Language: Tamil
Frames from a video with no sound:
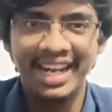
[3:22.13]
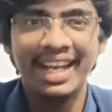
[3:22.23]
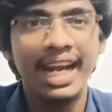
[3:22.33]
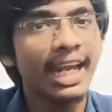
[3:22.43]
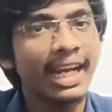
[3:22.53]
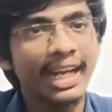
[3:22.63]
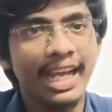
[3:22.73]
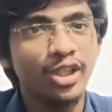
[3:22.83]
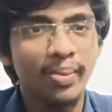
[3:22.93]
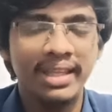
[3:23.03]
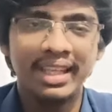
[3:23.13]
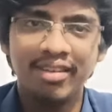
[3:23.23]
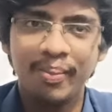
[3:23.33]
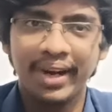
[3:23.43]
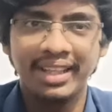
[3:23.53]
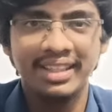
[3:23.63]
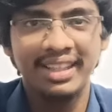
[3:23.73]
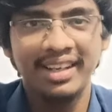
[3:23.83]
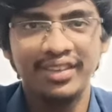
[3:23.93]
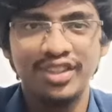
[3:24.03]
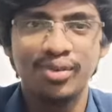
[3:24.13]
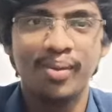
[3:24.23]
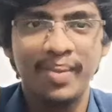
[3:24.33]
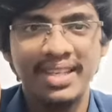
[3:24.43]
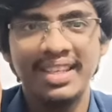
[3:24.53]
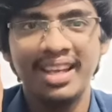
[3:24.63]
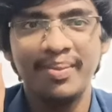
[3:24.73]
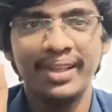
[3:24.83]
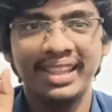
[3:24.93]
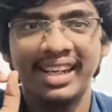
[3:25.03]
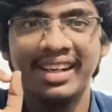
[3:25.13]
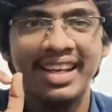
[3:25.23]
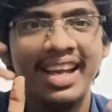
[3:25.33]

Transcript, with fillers: என்ன கேட்டிங்கன்னா நான் எதுவுமே தேவைப்படாதுன்னு தான் நான் வந்து சொல்லுவேன் பேசிக்காக பார்த்தீங்கன்னா